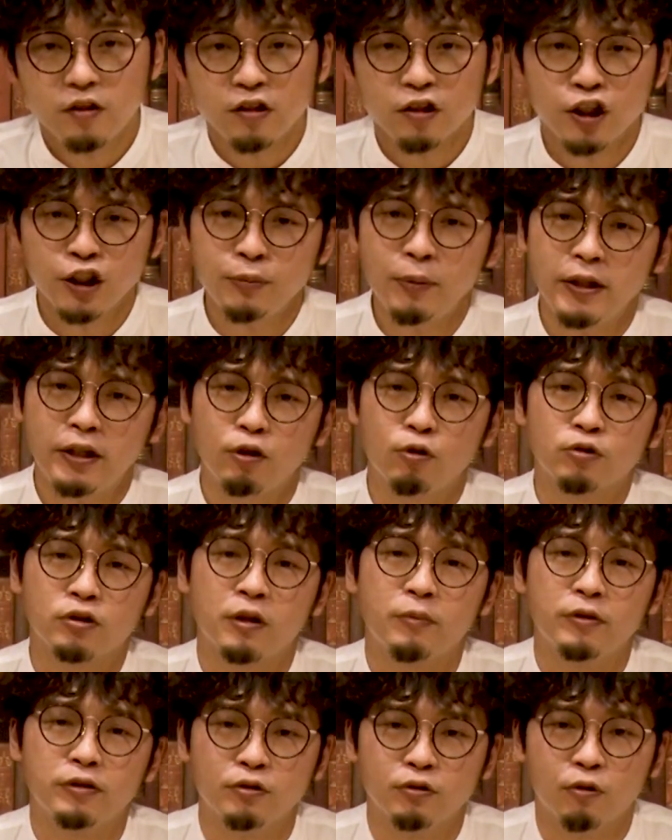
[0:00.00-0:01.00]
全て
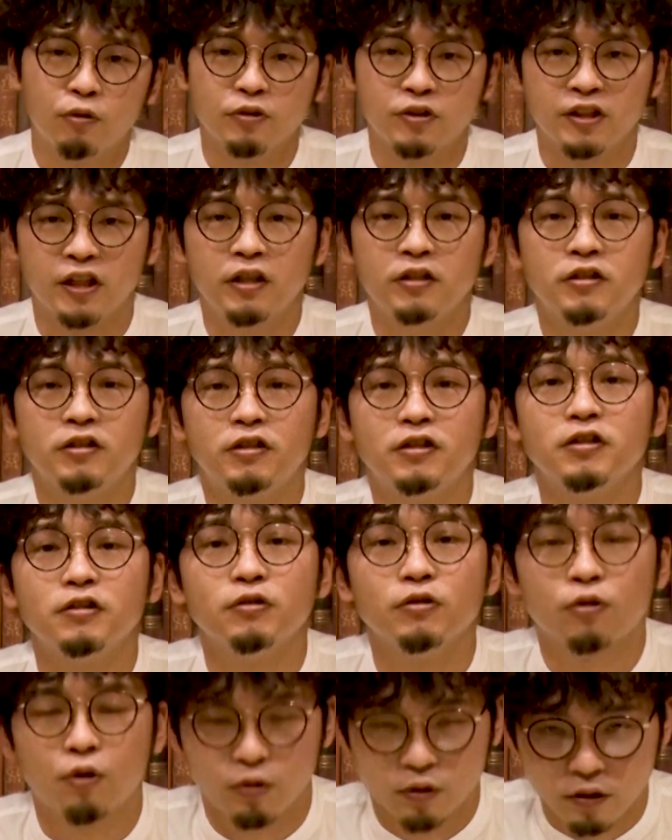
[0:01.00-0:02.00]
納めるのを全
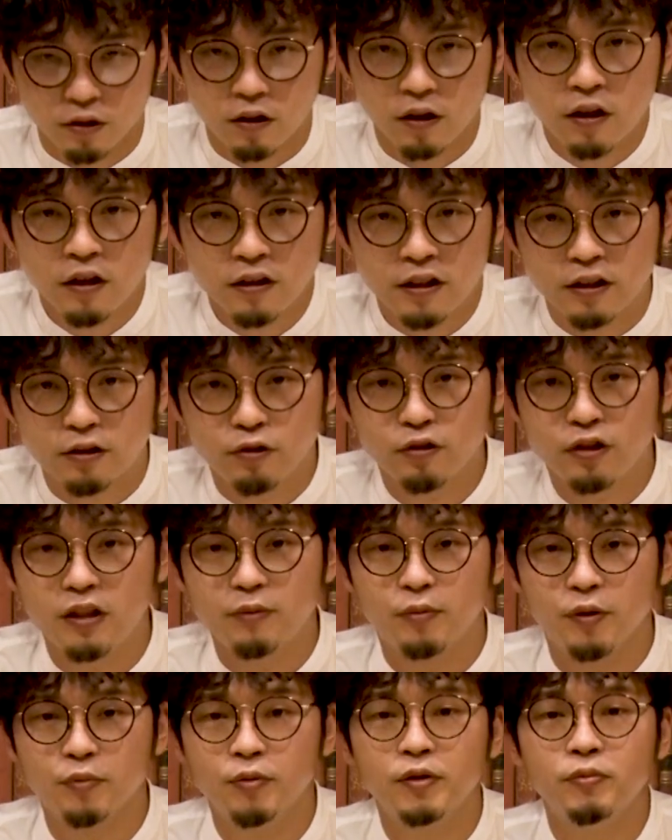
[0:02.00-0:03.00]
収骨で、そし
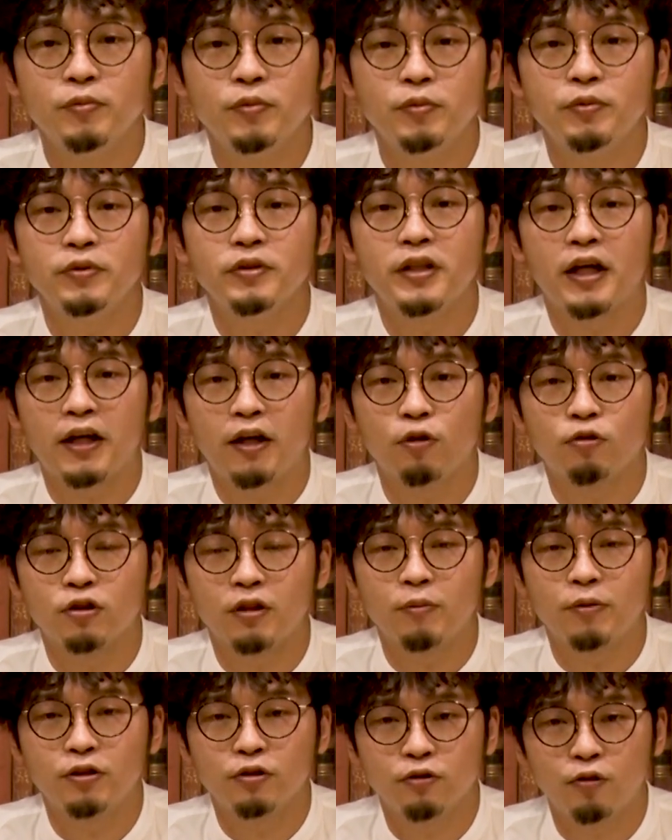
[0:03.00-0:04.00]
て部分部分だけ
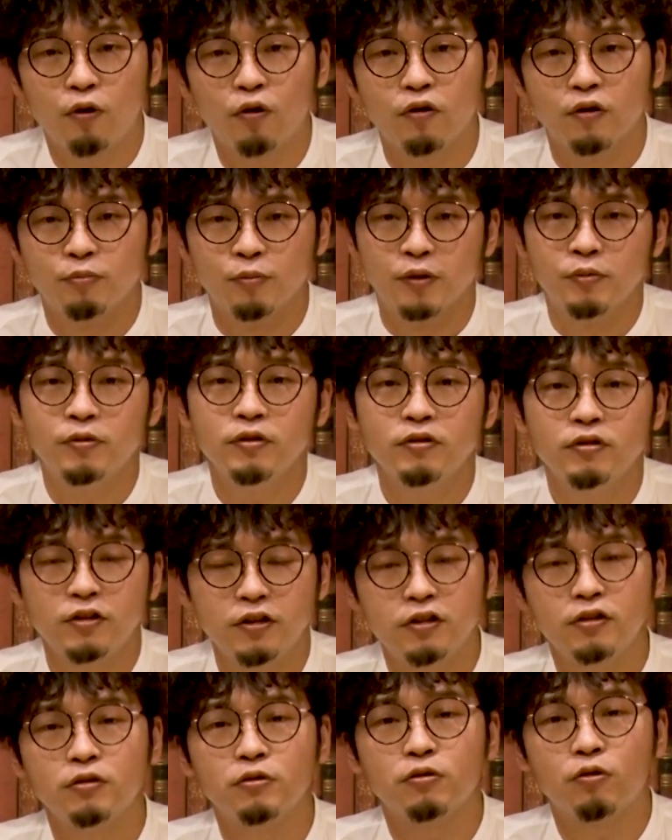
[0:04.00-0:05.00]
納めるのを部分
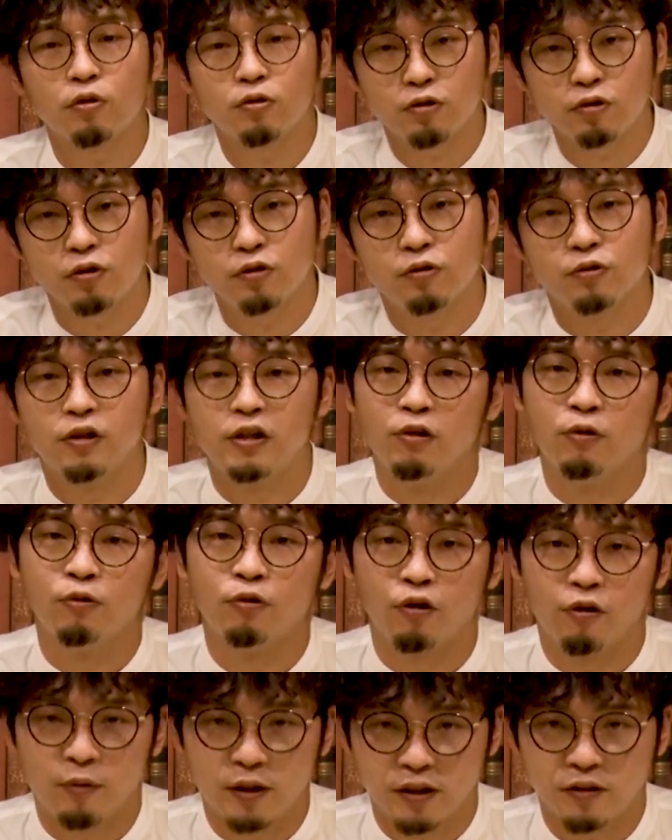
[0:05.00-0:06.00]
収骨というふうに呼
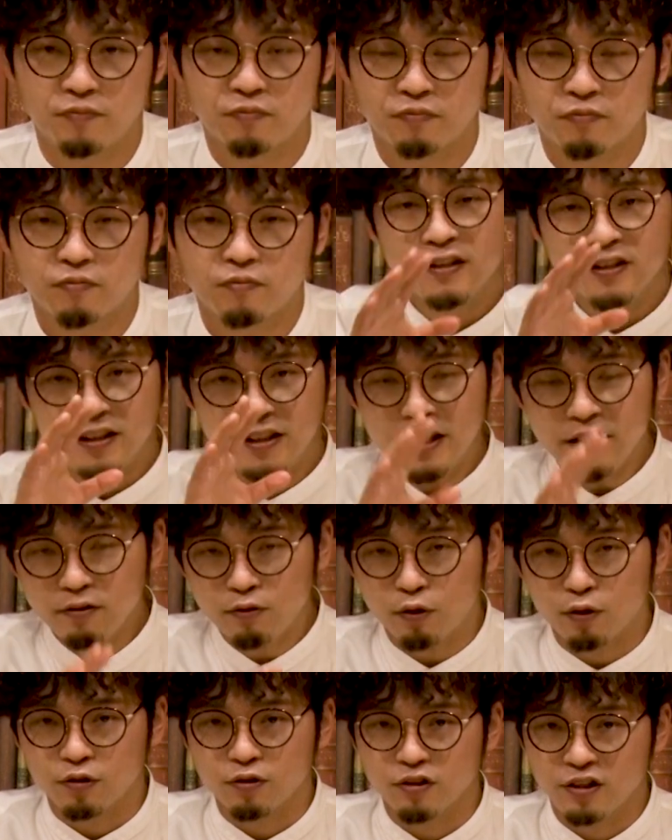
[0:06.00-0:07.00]
んでおります。
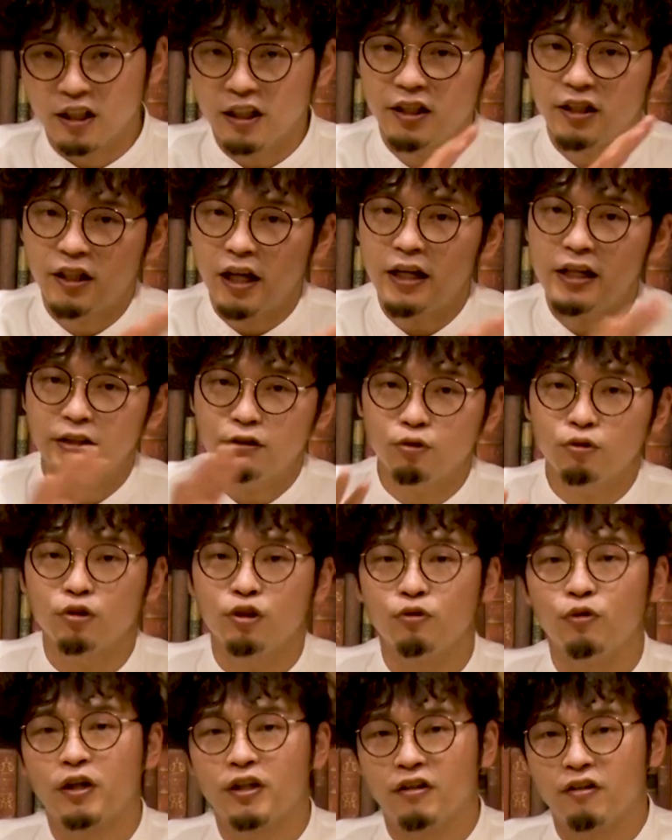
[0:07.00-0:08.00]
全国絶対にそう
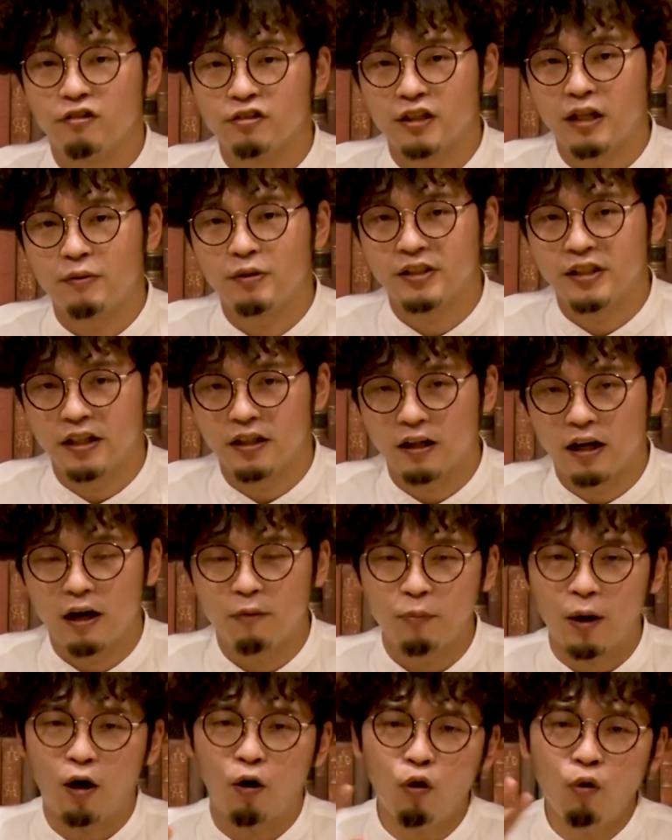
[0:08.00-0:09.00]
というわけではございません
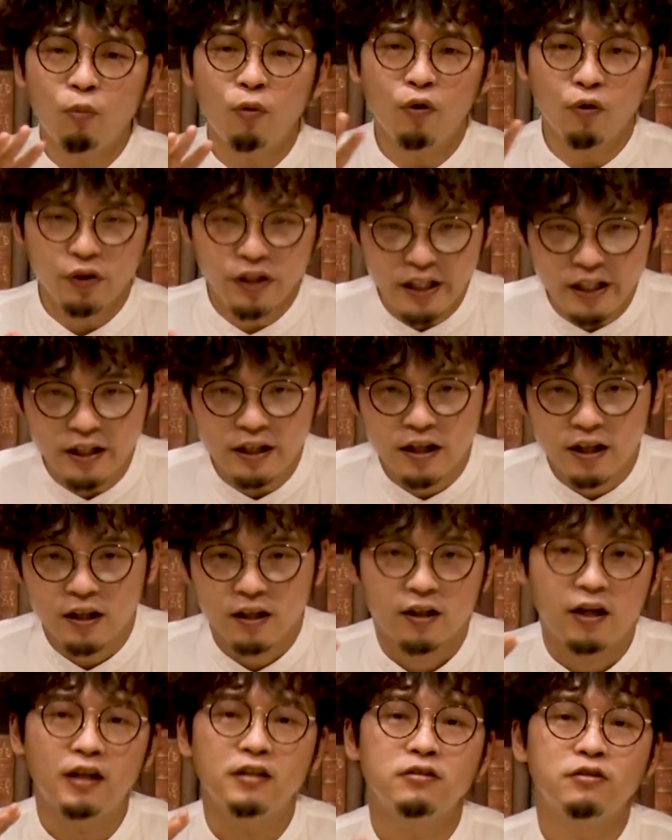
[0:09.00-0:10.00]
が、主に
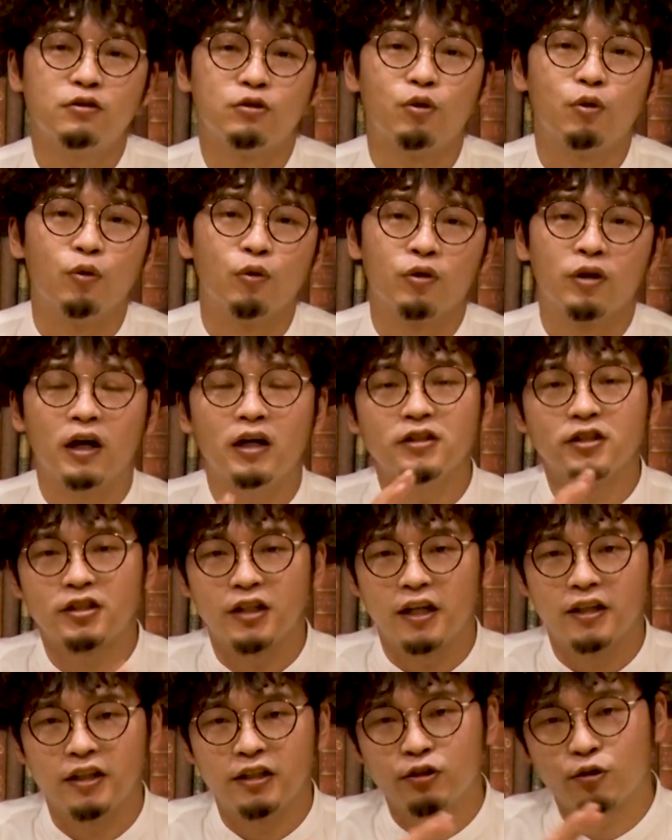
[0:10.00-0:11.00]
関東関
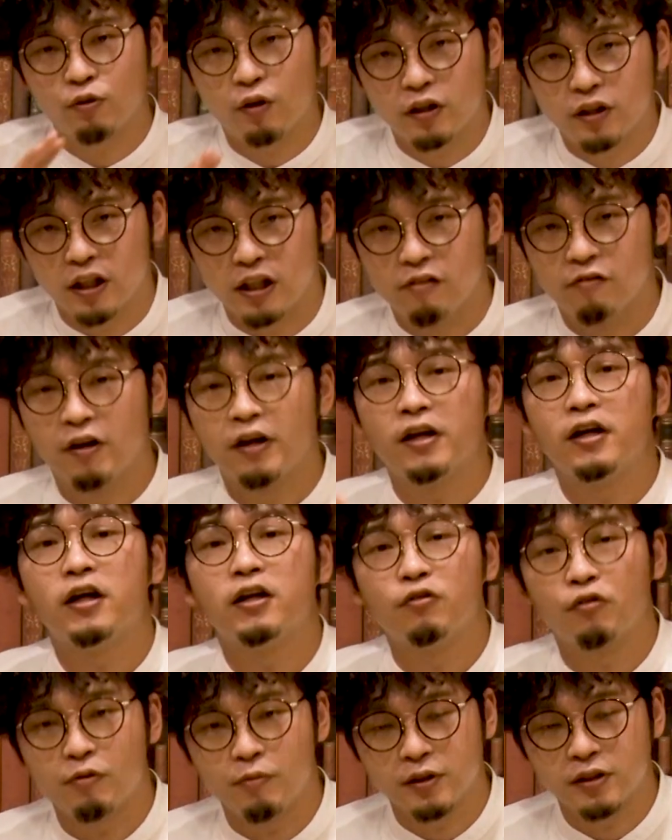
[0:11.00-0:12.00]
西でその辺り分け
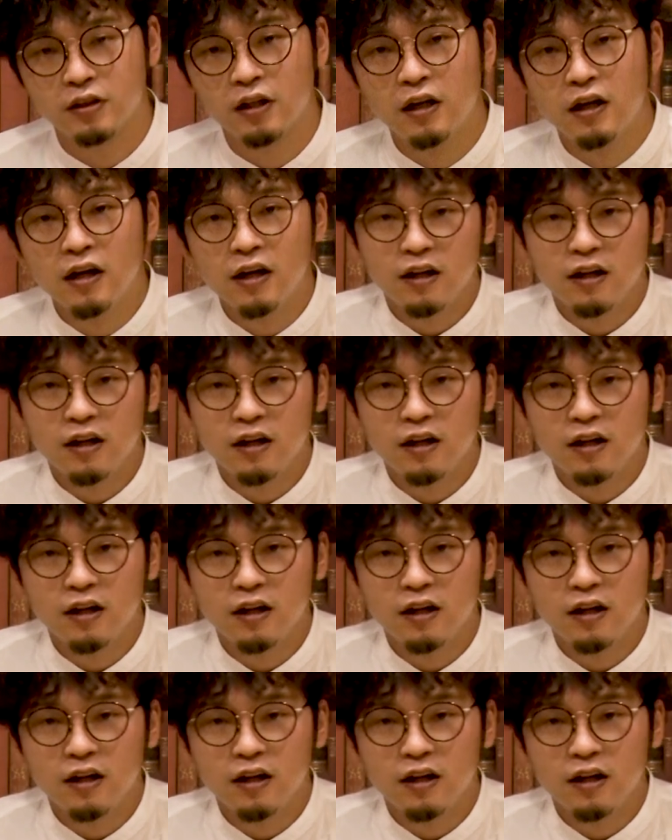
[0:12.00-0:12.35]
られております。